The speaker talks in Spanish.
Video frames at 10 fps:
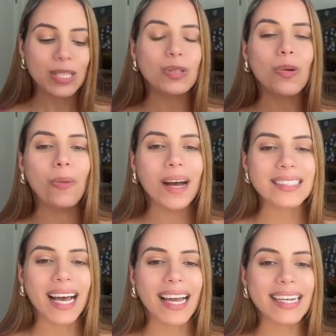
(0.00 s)
Tú vas
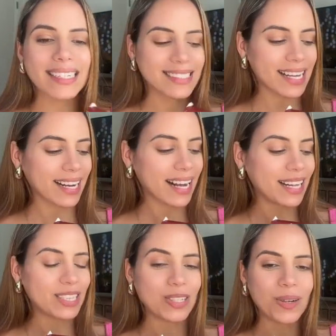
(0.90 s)
a ir
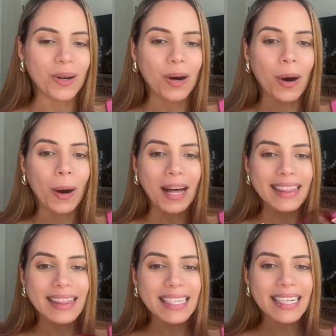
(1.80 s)
sacando
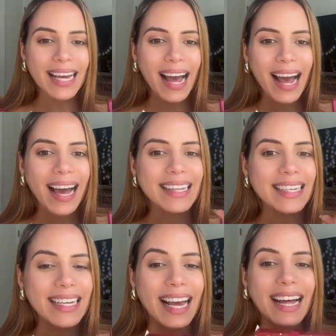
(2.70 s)
día a
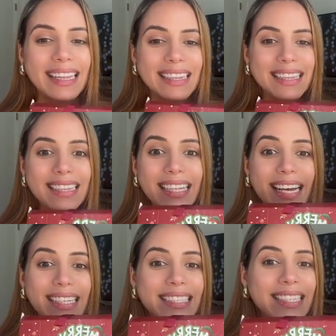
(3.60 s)
día,
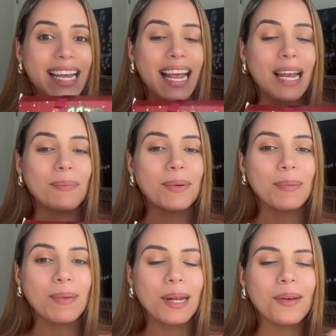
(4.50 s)
desde el
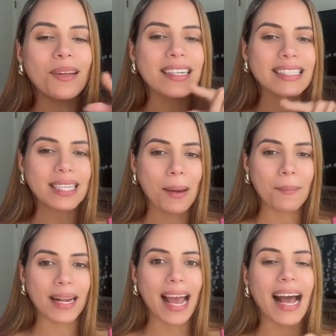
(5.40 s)
primero de
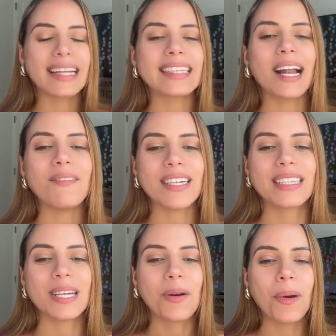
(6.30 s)
diciembre hasta el
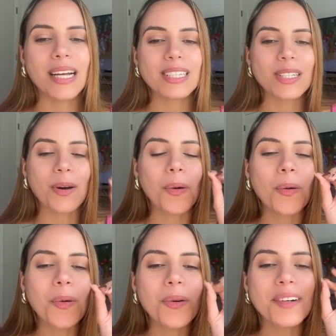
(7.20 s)
24,
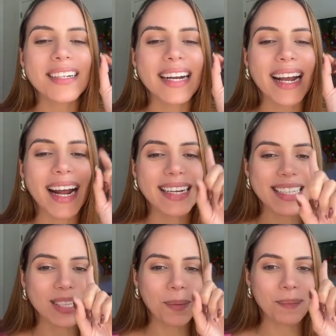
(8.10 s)
un
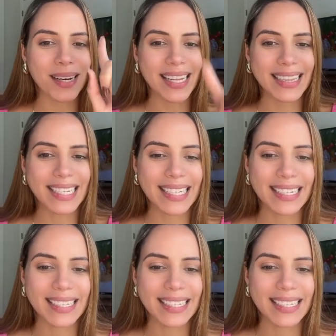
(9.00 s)
regalito para ti.